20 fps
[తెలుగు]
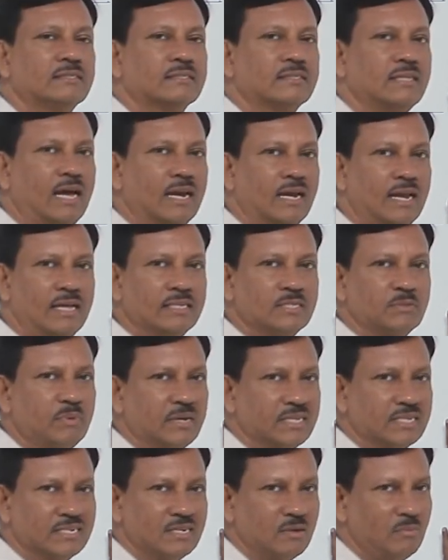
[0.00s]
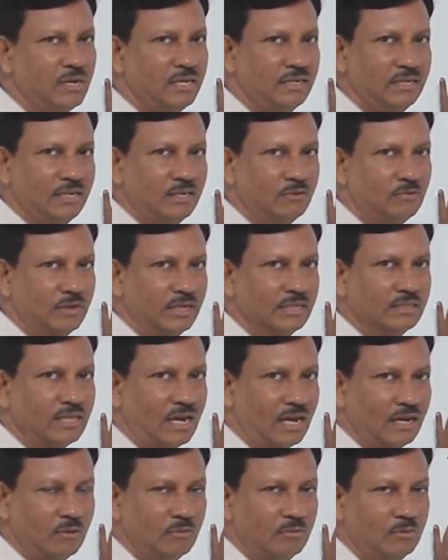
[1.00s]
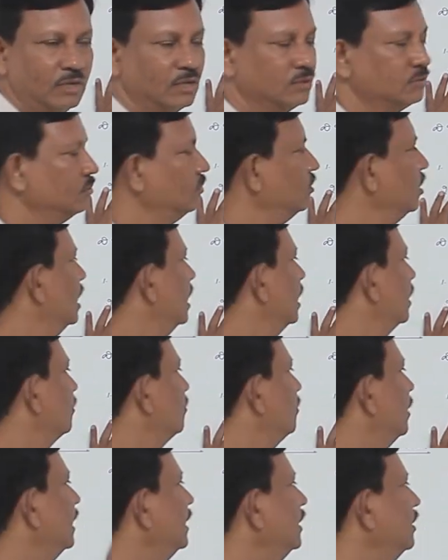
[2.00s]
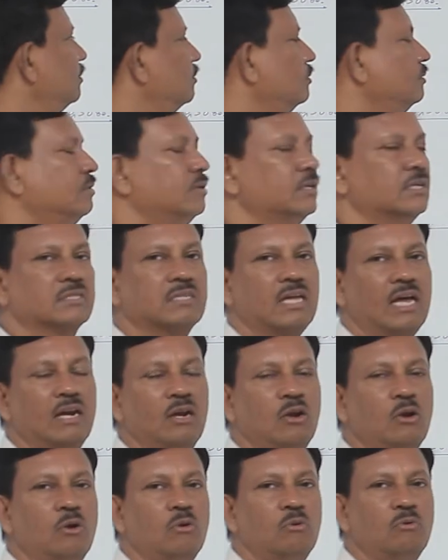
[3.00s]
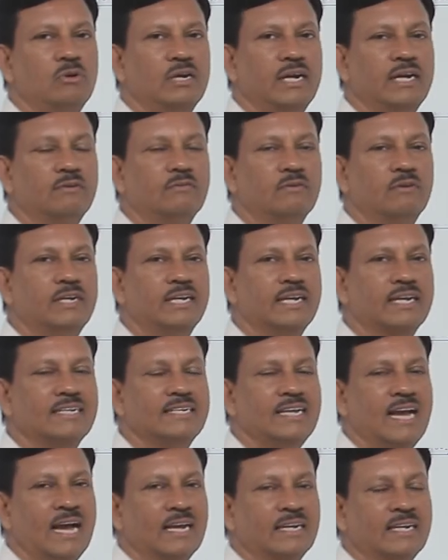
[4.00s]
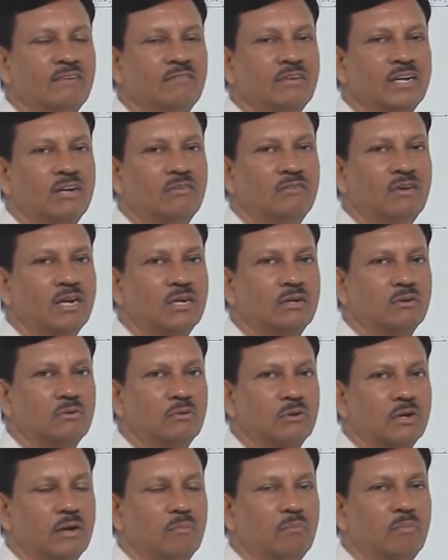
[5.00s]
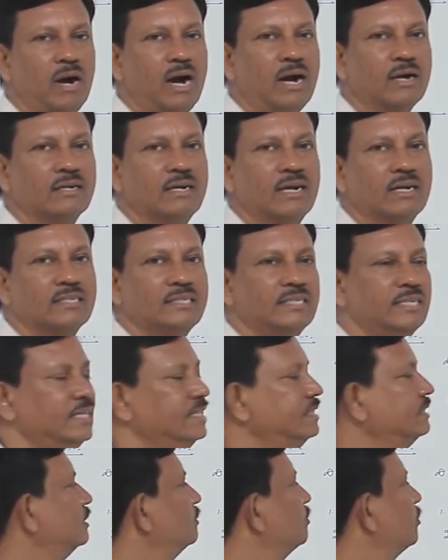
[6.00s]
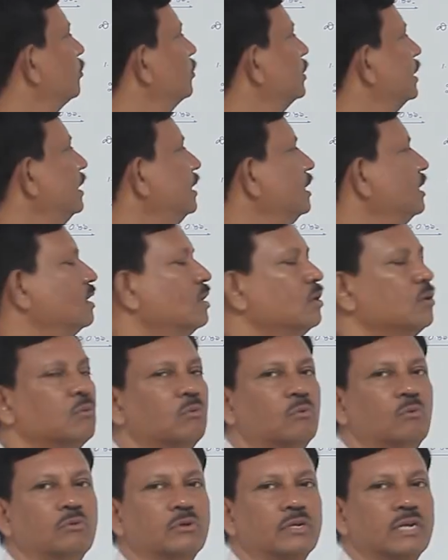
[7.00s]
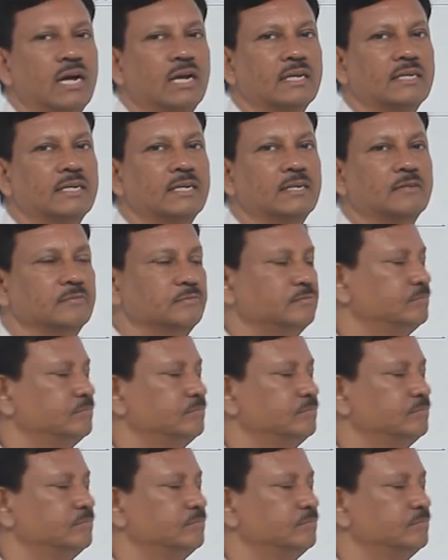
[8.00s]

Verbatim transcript: తల స్పష్టమైనటువంటి తల ఉండదు మరియు తలలో ఉండేటువంటి జ్ఞాన అవయవాలు కూడా బాగా క్షీణించిపోయి ఉంటాయి